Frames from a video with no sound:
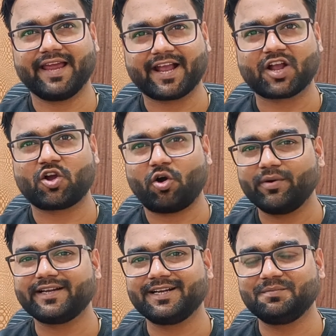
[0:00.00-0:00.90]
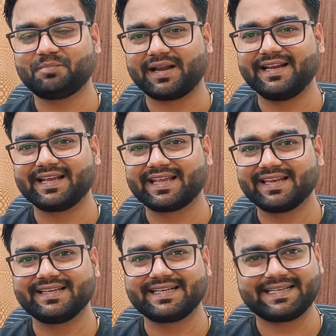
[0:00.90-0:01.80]
अकाउंटेंट बनने के
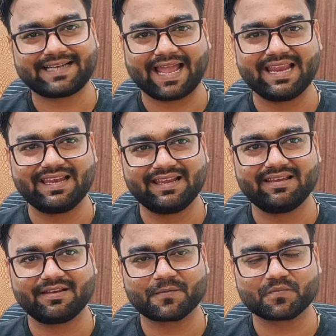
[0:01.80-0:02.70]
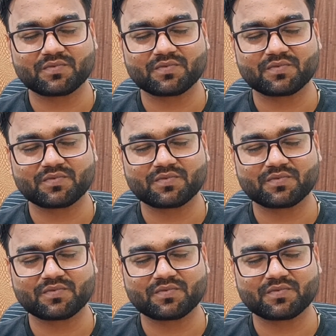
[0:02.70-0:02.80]
लिए टैली